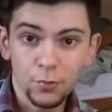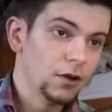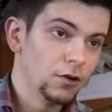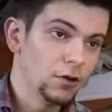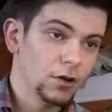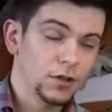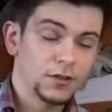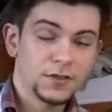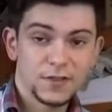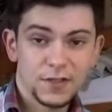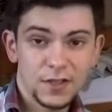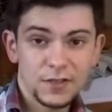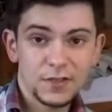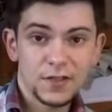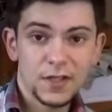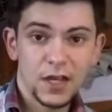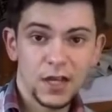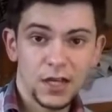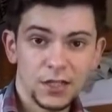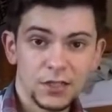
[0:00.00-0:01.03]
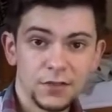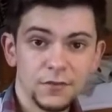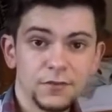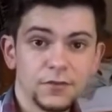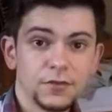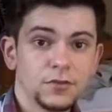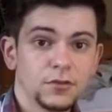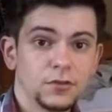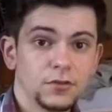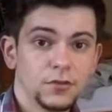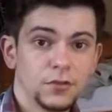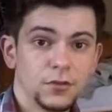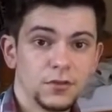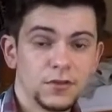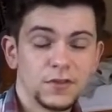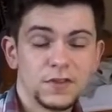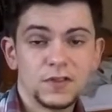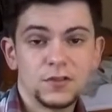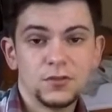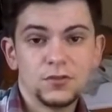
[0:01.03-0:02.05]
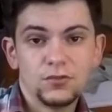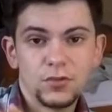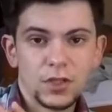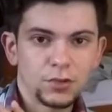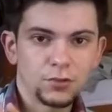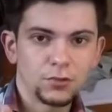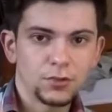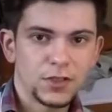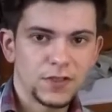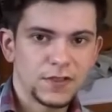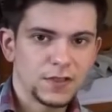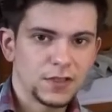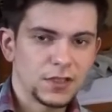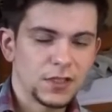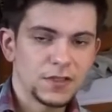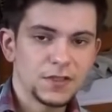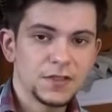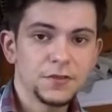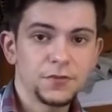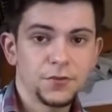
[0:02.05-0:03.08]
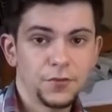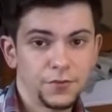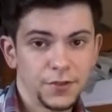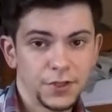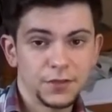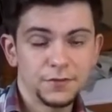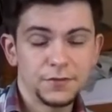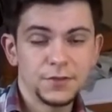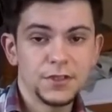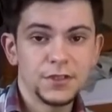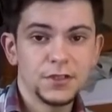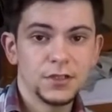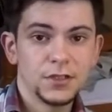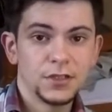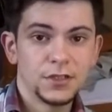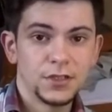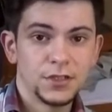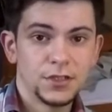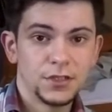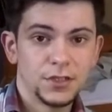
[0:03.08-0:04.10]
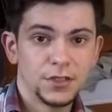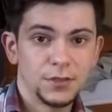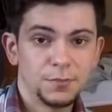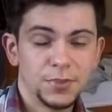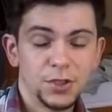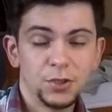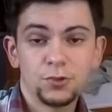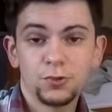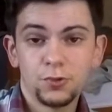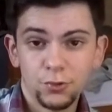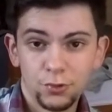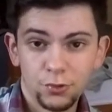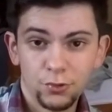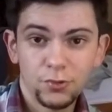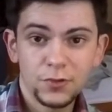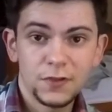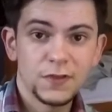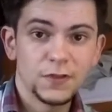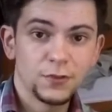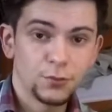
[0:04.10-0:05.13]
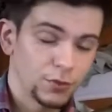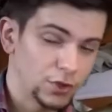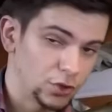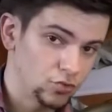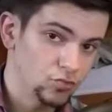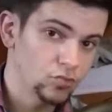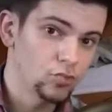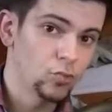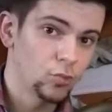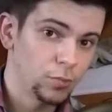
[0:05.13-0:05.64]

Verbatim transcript: Alors ça, ça arrive, euh, c'est un truc assez classique, il faut vérifier les pilotes audio s'ils sont à jour ou